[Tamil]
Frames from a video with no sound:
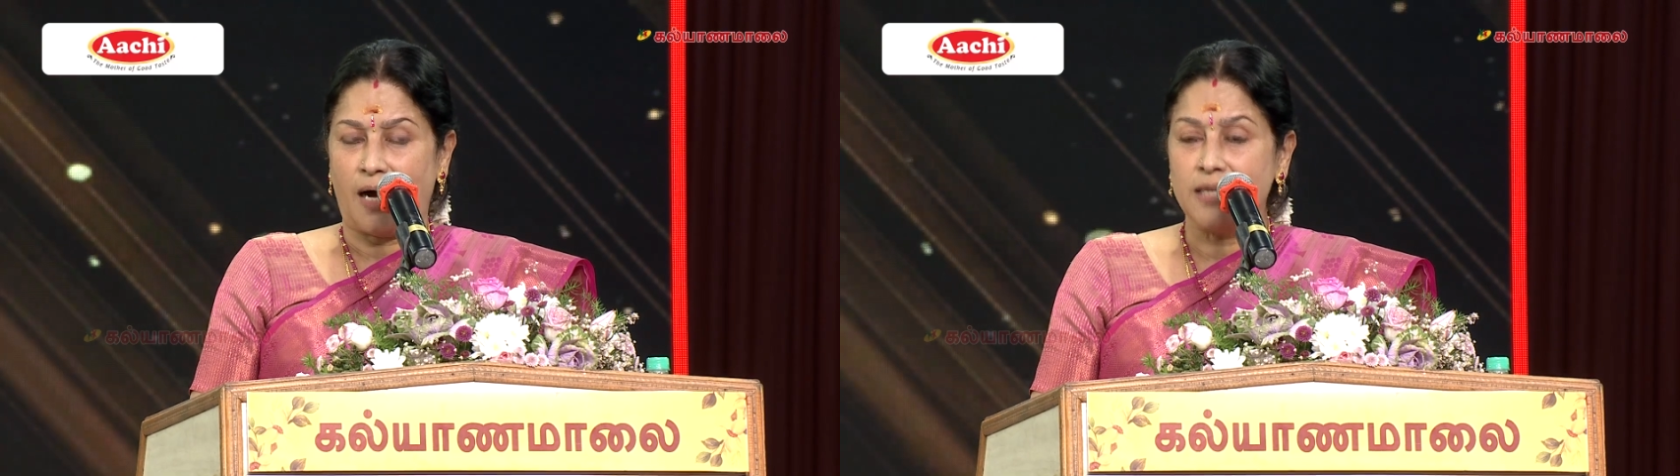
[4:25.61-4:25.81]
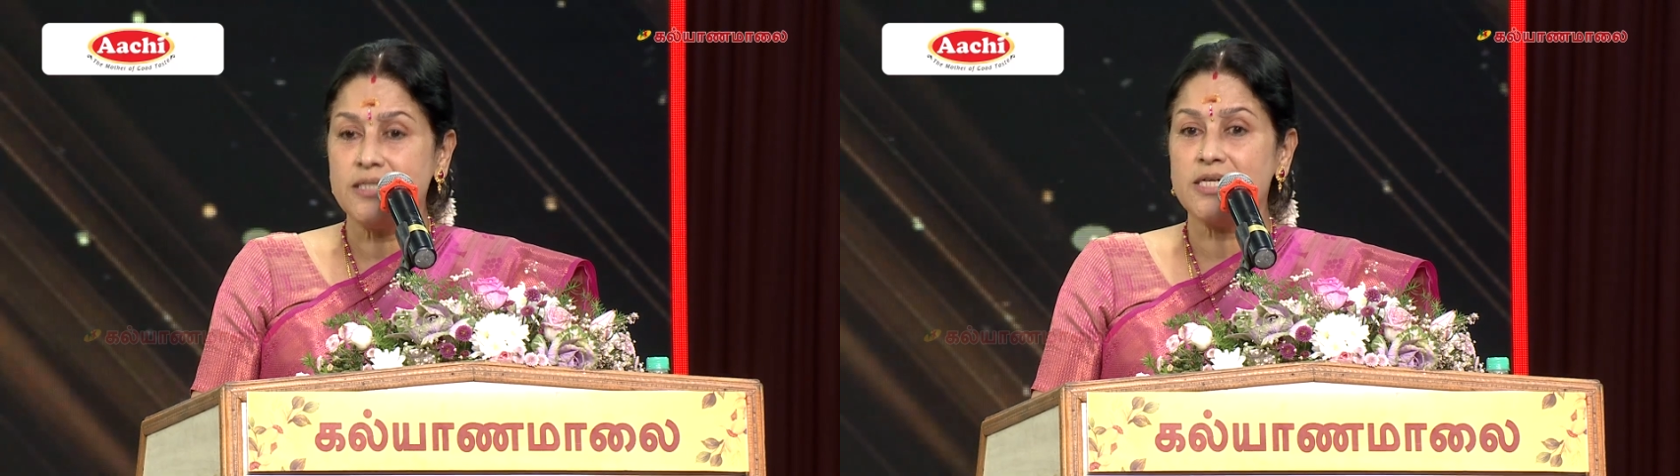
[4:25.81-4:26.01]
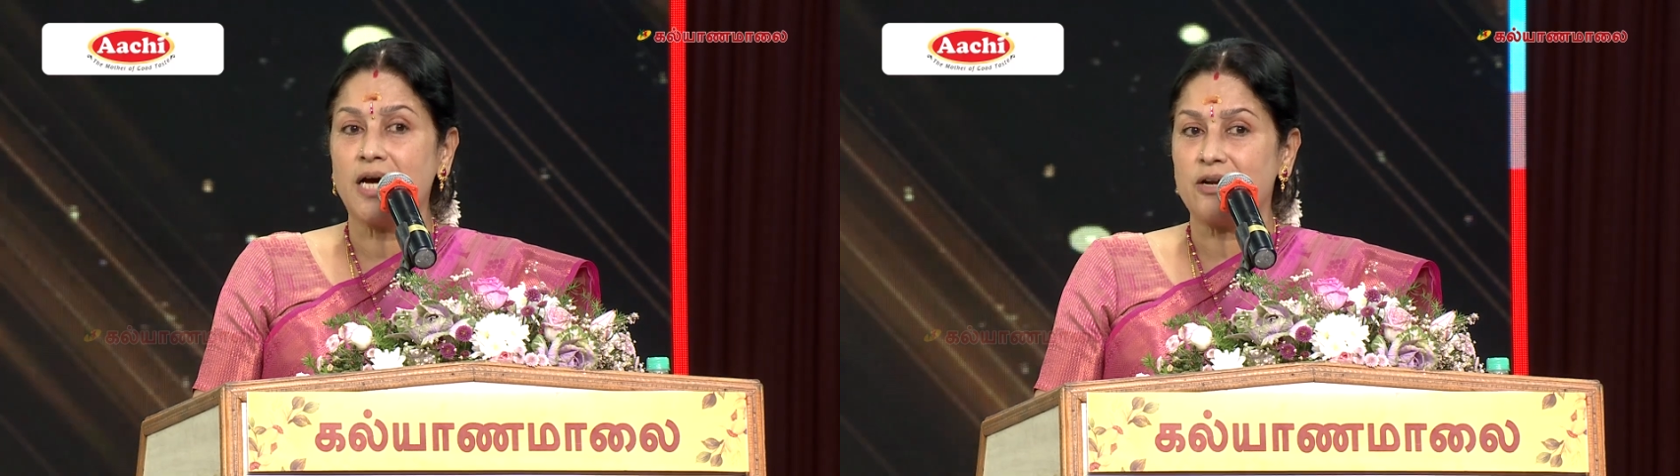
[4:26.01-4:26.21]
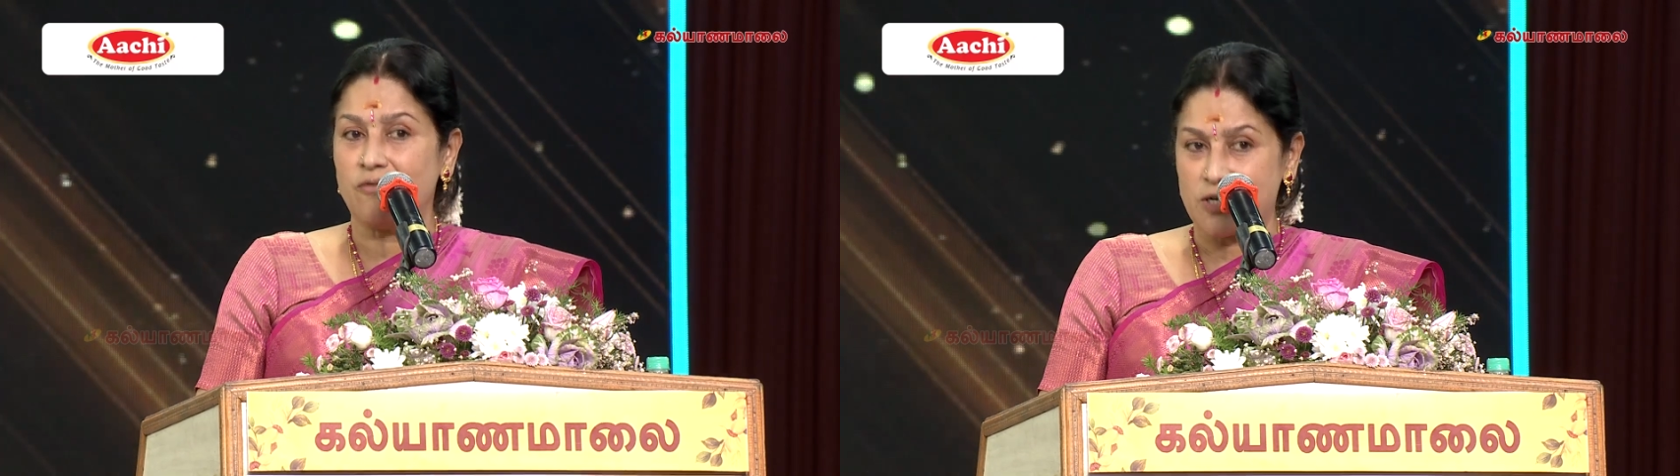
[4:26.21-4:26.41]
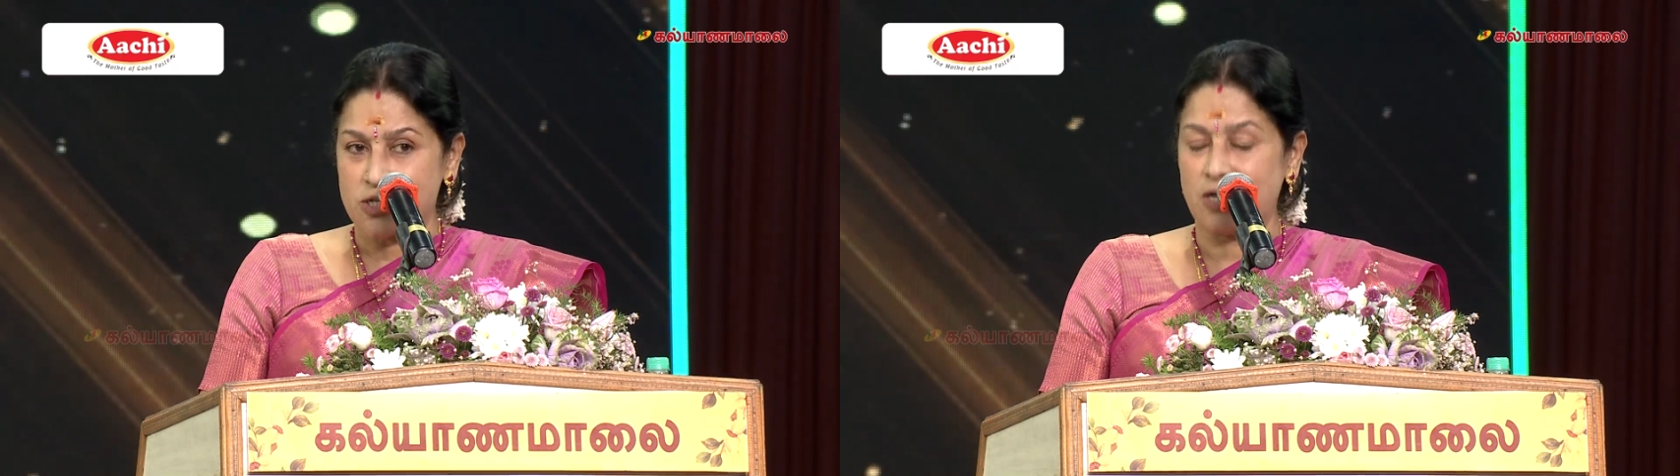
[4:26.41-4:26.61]
அஞ்சாறு
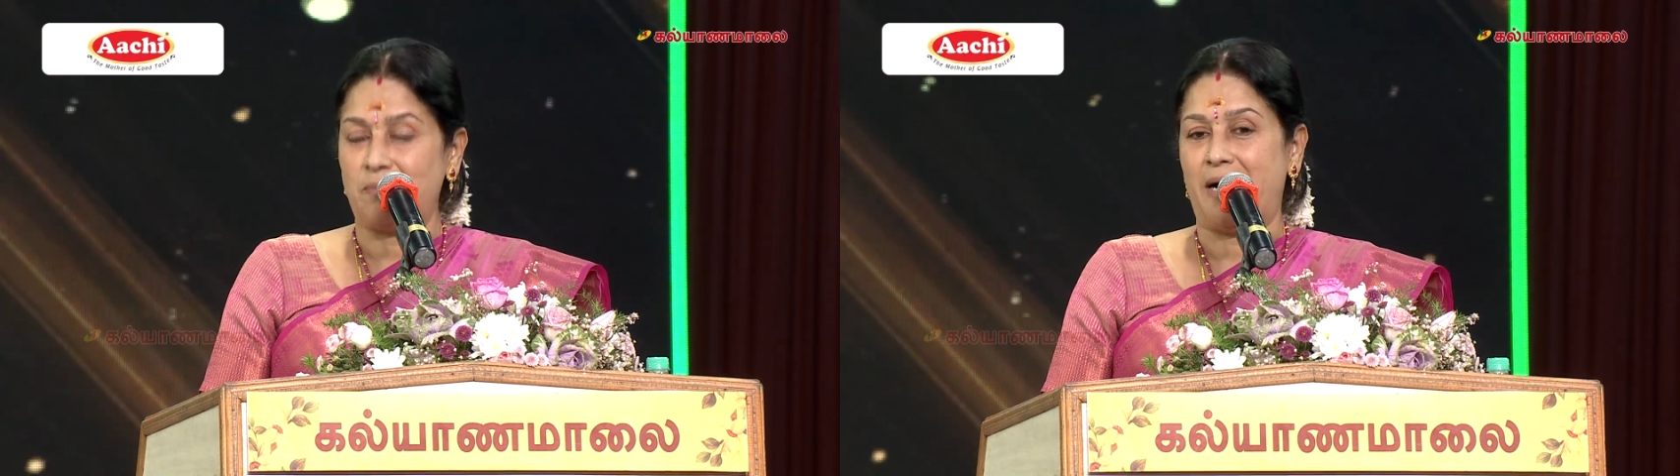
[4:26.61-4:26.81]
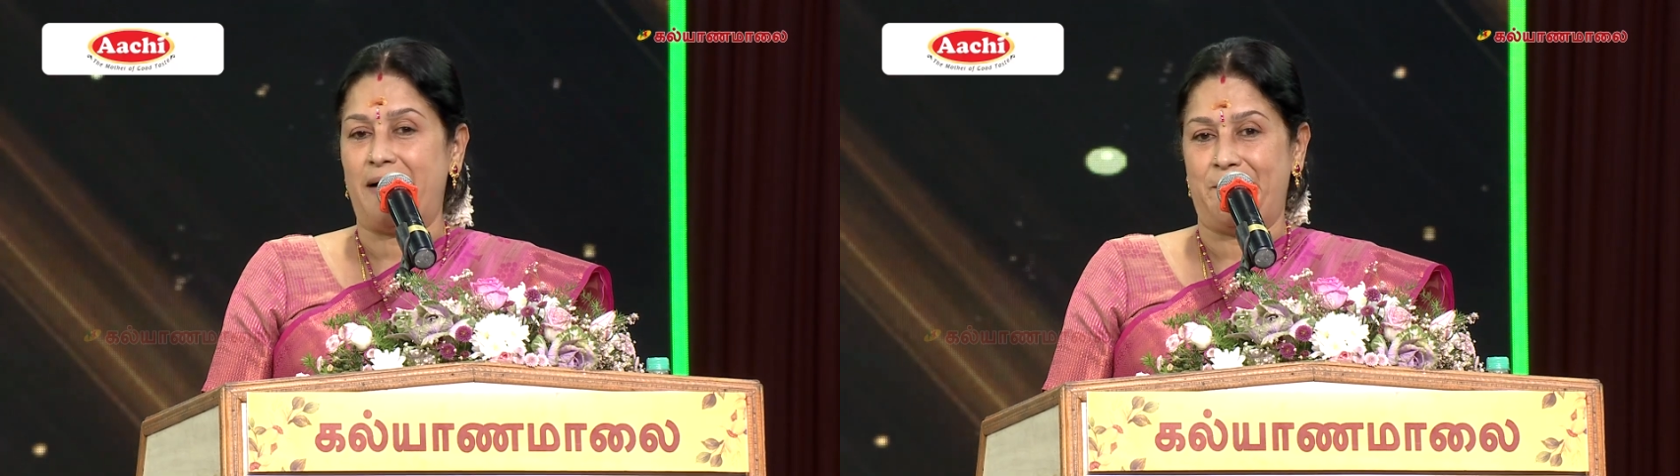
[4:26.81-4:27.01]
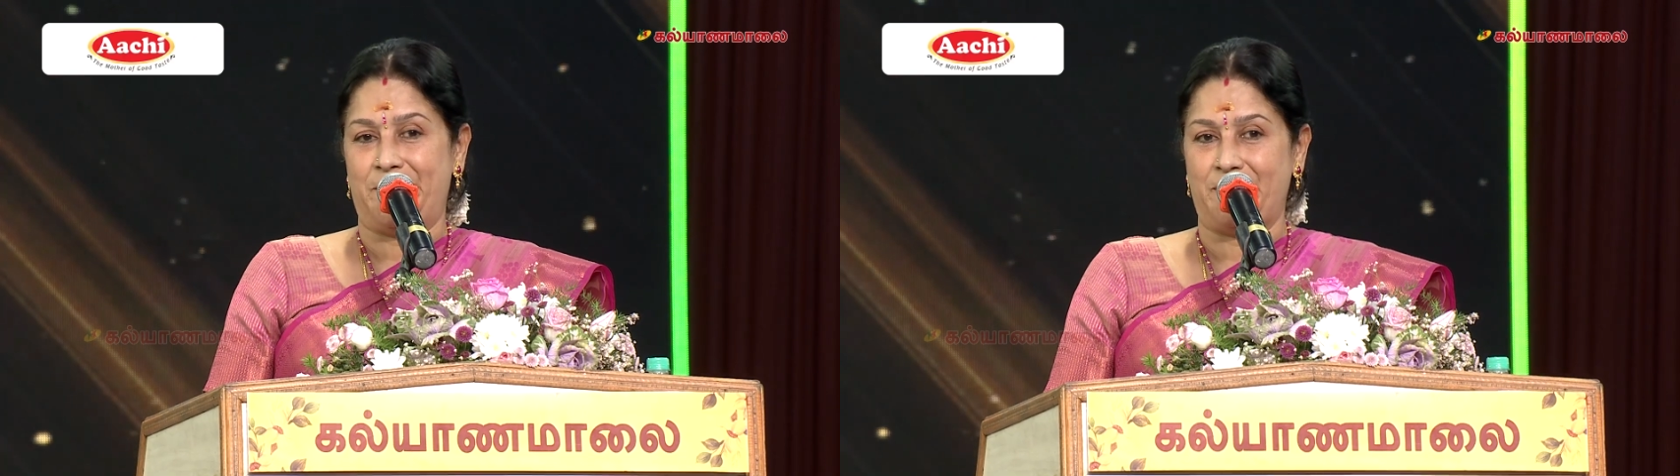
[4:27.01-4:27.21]
வருஷமாக